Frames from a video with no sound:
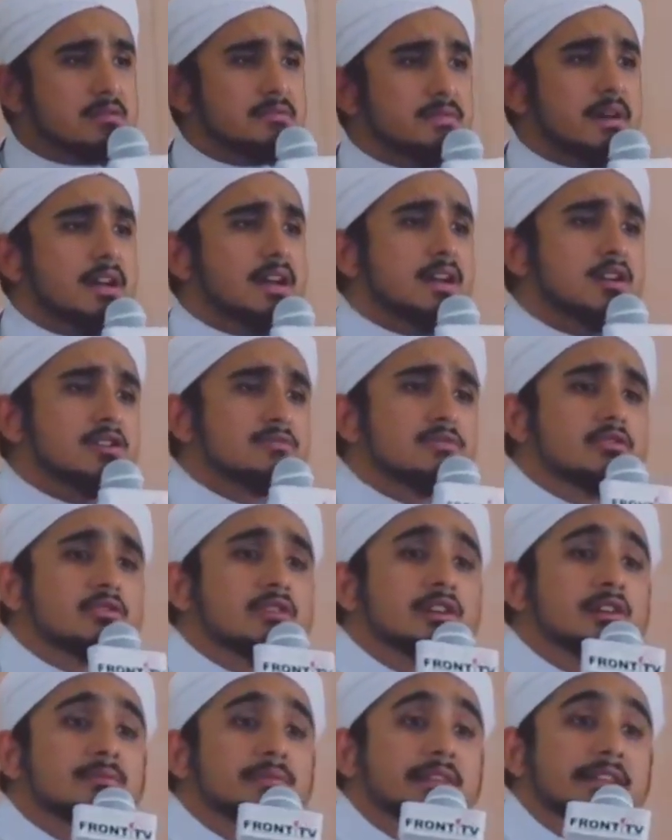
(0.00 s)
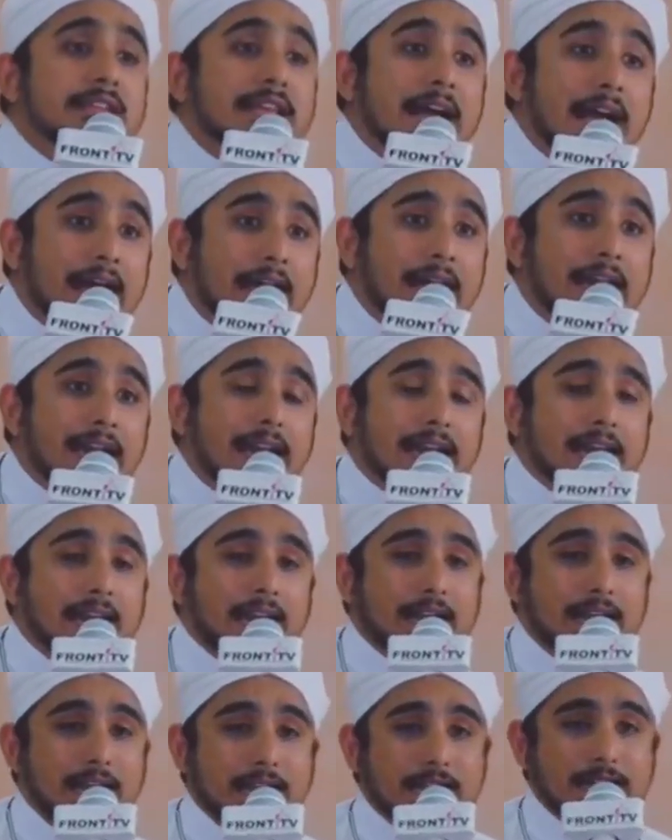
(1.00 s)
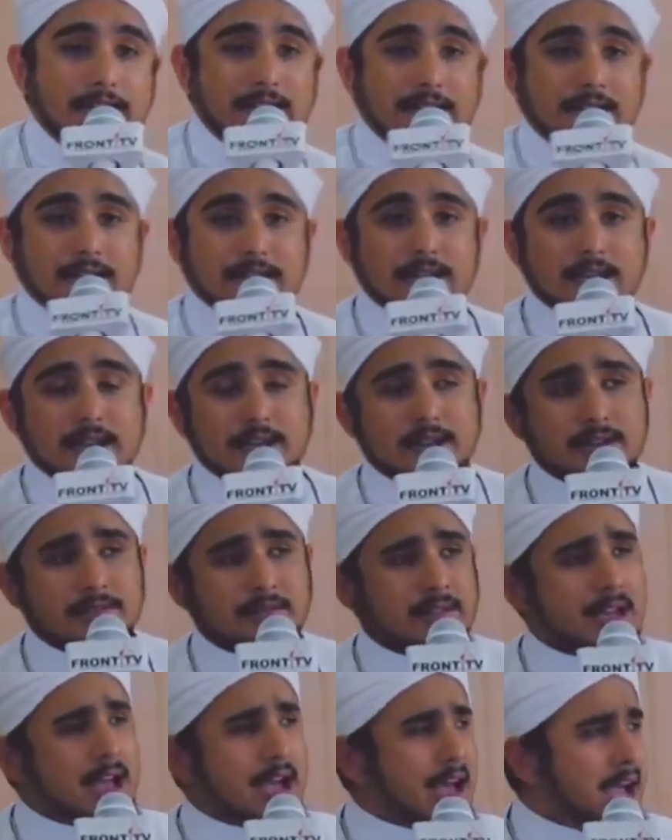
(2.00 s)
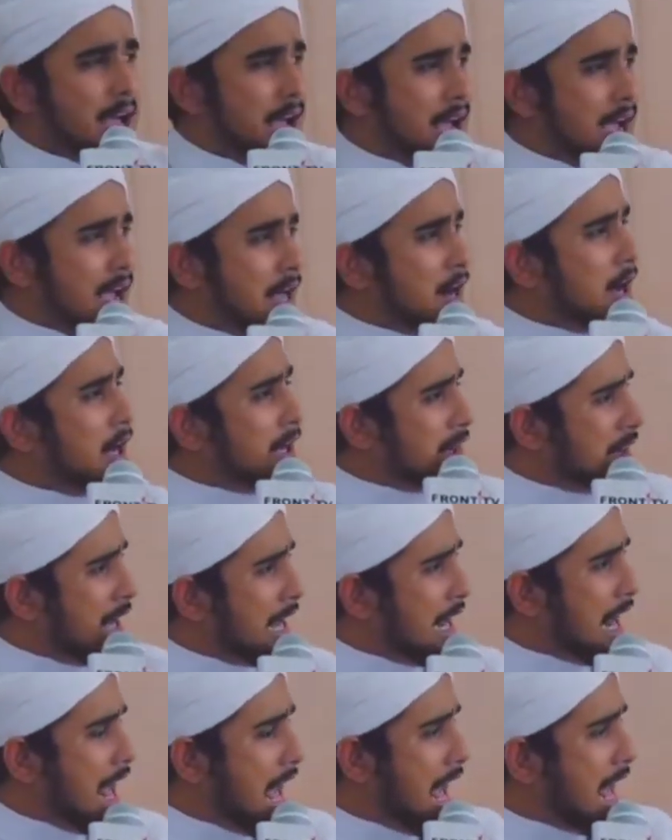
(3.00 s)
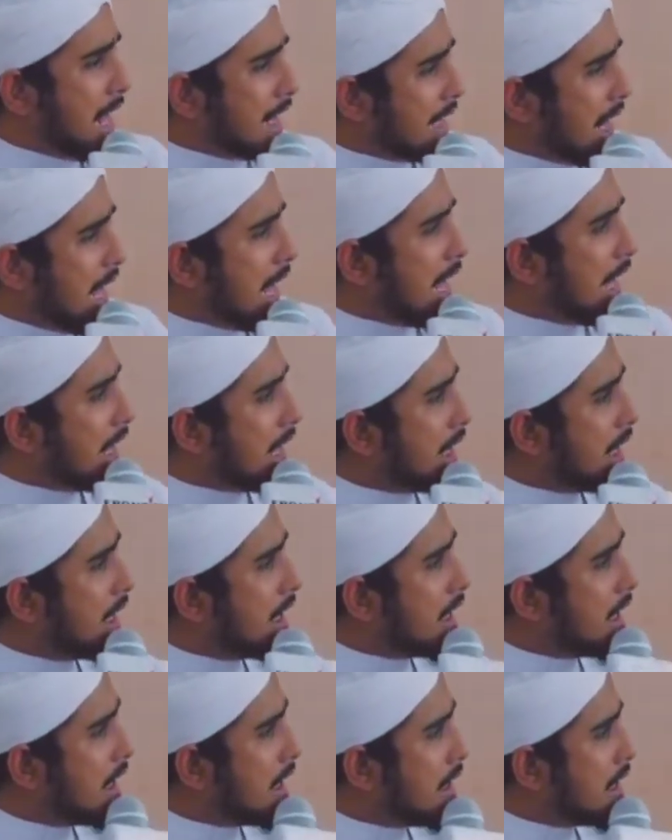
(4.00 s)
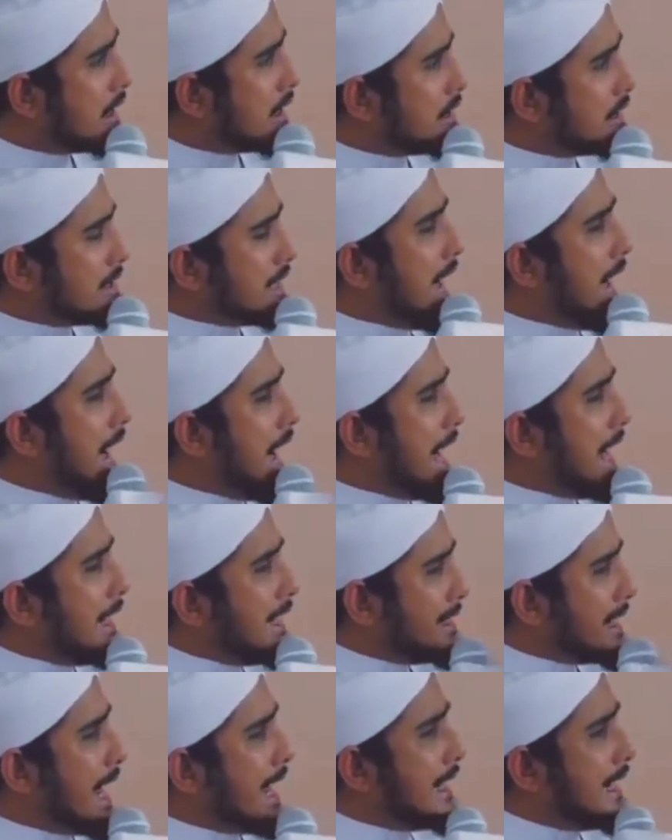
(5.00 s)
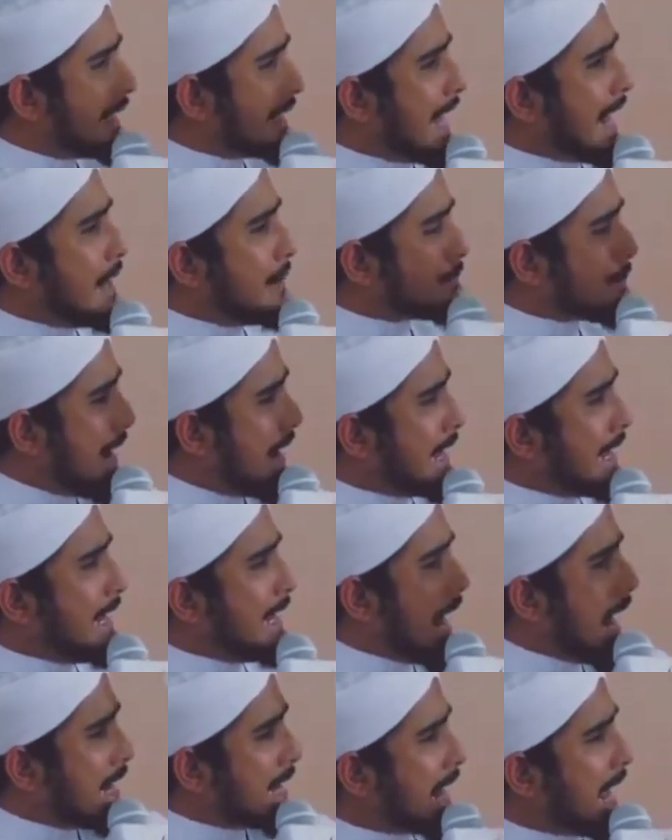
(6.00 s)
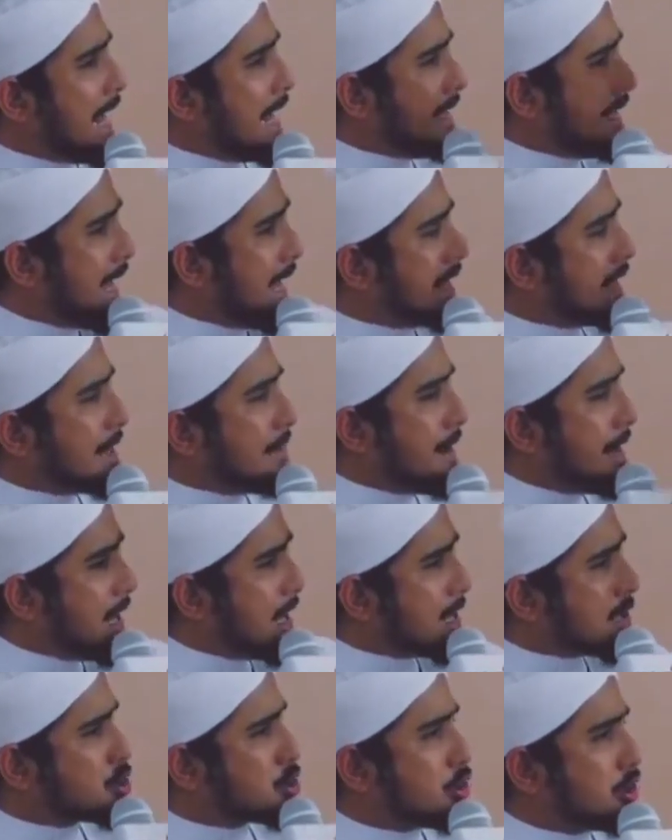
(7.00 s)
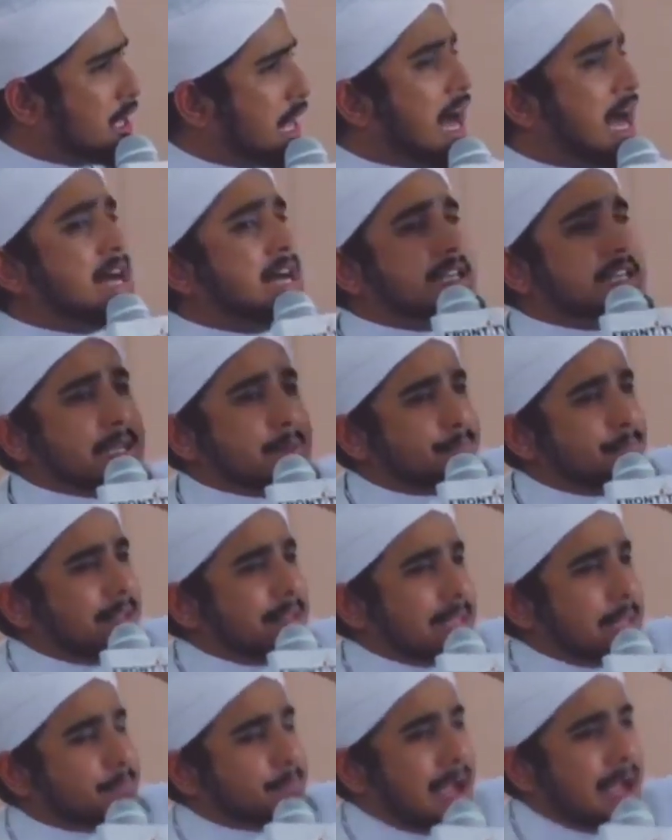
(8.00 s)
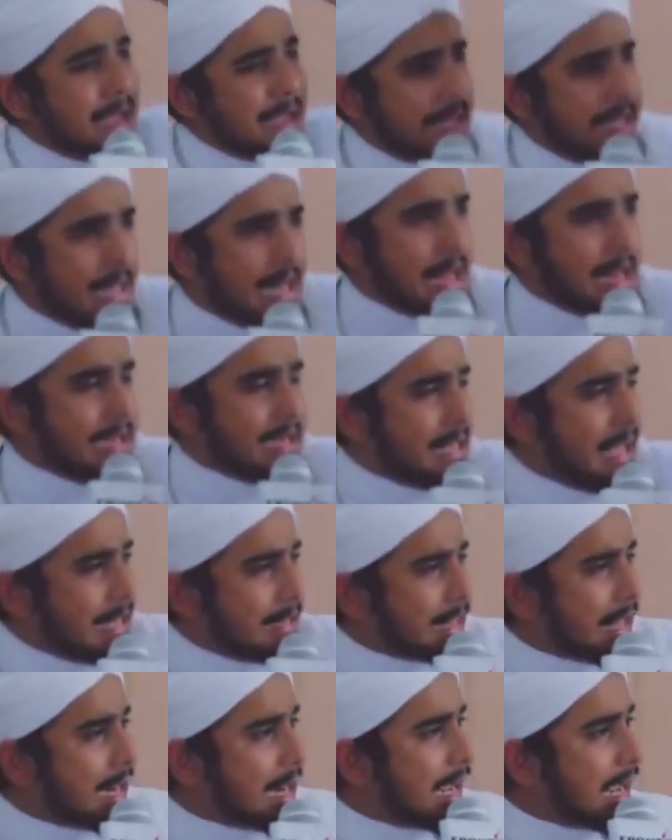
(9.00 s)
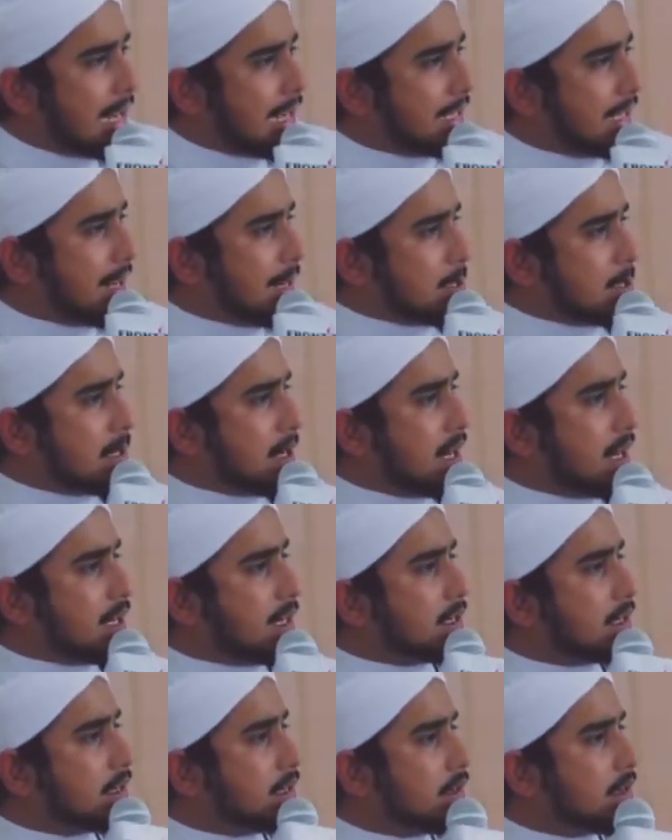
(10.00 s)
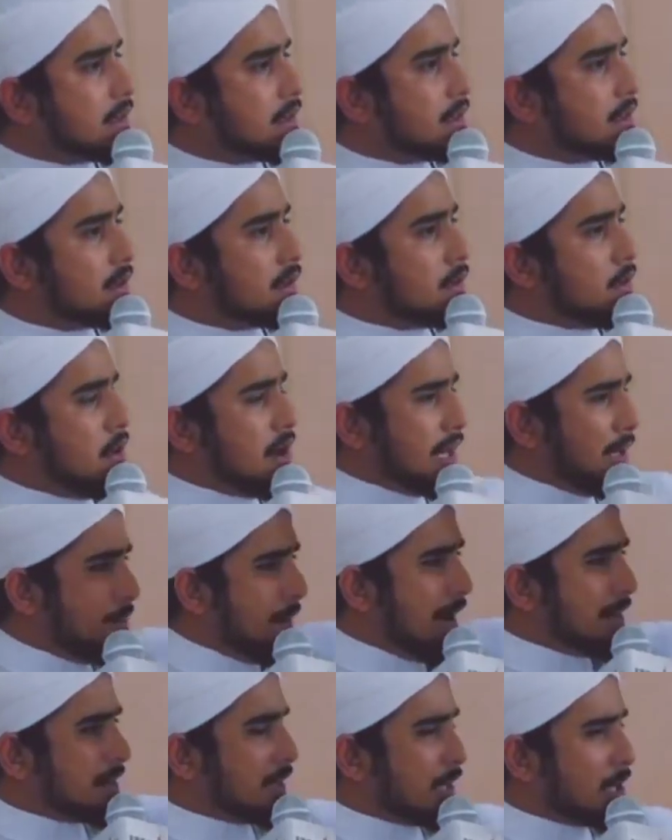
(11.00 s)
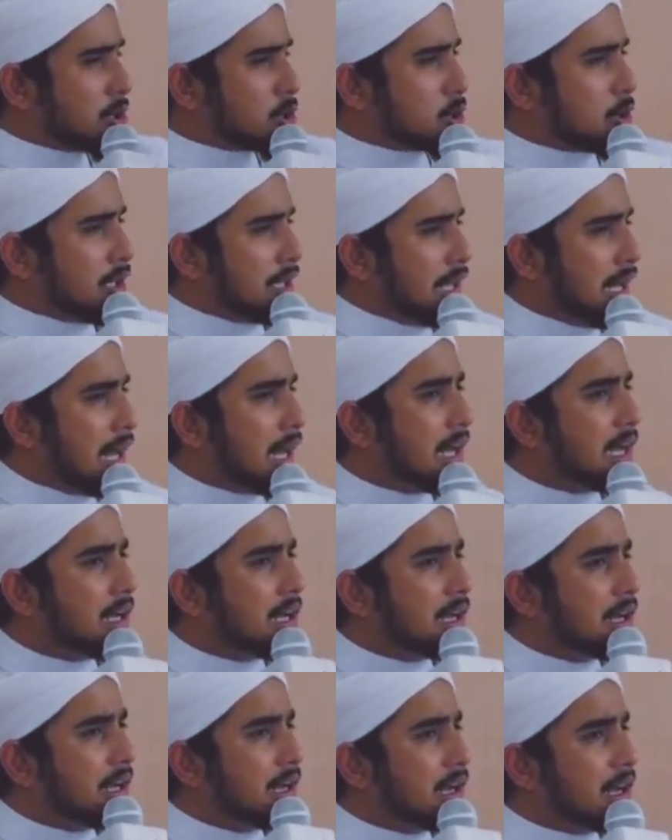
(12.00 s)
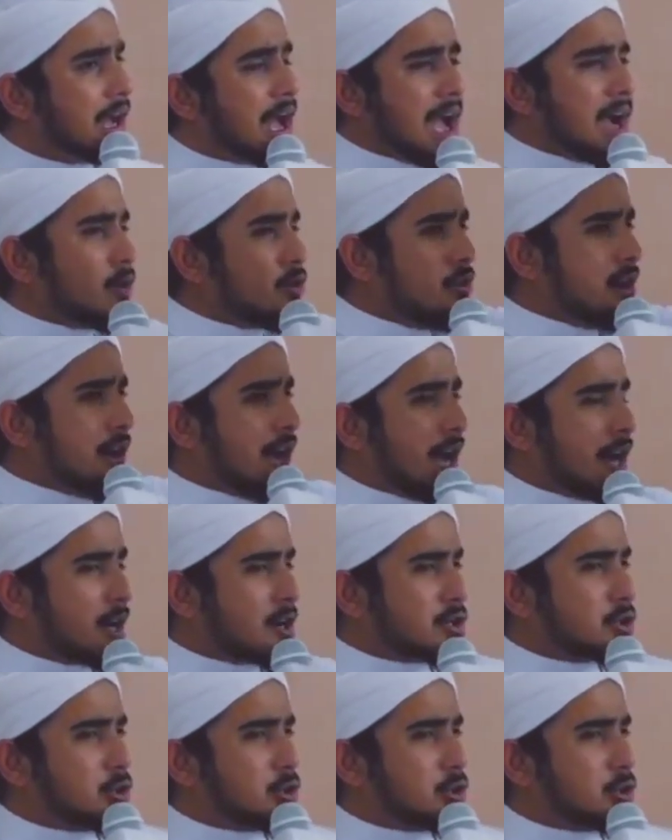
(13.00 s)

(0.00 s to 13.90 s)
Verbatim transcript: balik lo bawa kemenyan jangan Allah larang jangan jadikan panggilan kalian kepada Rasulullah seperti panggilan di antara kalian saudara hormati Rasulullah agungkan